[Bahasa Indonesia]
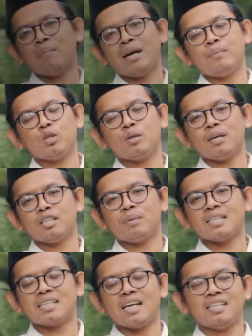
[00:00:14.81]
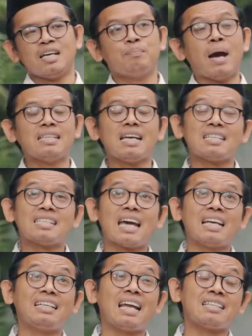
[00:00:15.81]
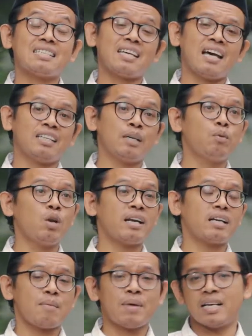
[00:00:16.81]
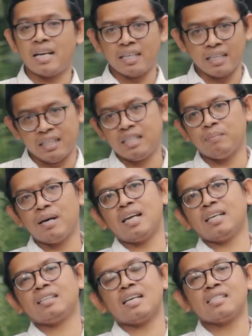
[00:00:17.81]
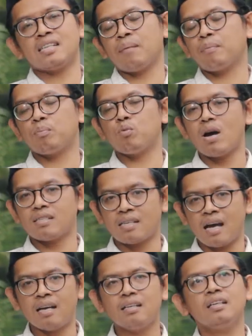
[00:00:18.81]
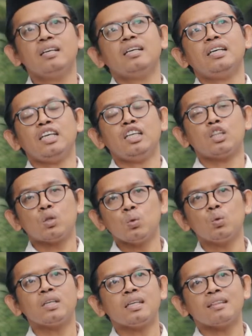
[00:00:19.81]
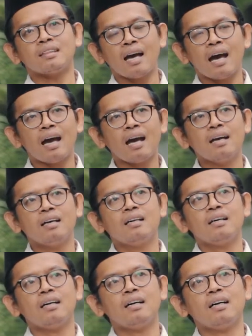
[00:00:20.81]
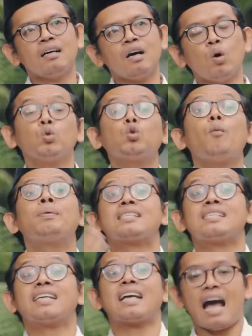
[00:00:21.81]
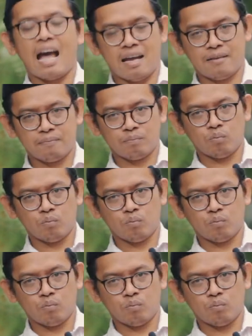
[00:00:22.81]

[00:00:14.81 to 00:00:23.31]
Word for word: Bapak Ibu teman-teman sekalian, banyak sekali nasihat di bulan Ramadan ini di mana kita sedang berpuasa, itu kita uh, untuk bersedekah.